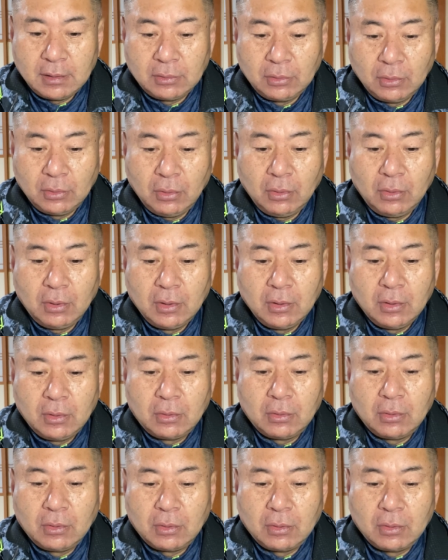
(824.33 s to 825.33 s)
の
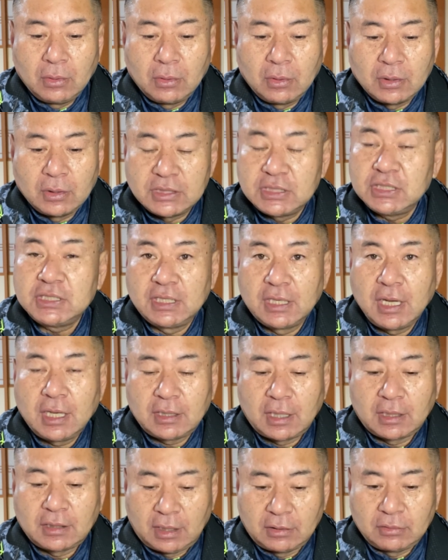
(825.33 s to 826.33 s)
維持費が
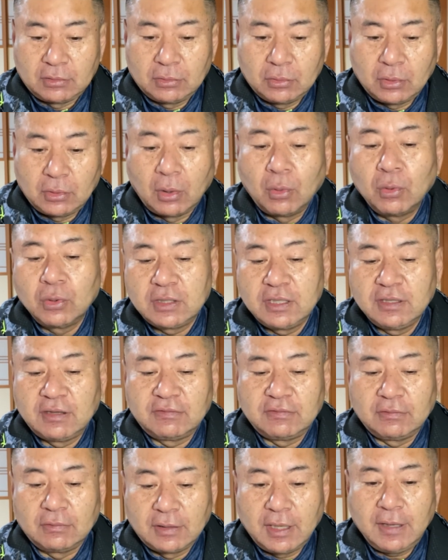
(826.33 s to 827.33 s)
かかる。これ大きい
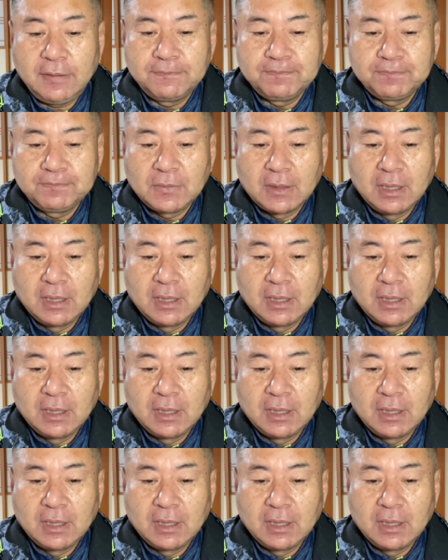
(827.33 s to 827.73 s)
ですよね。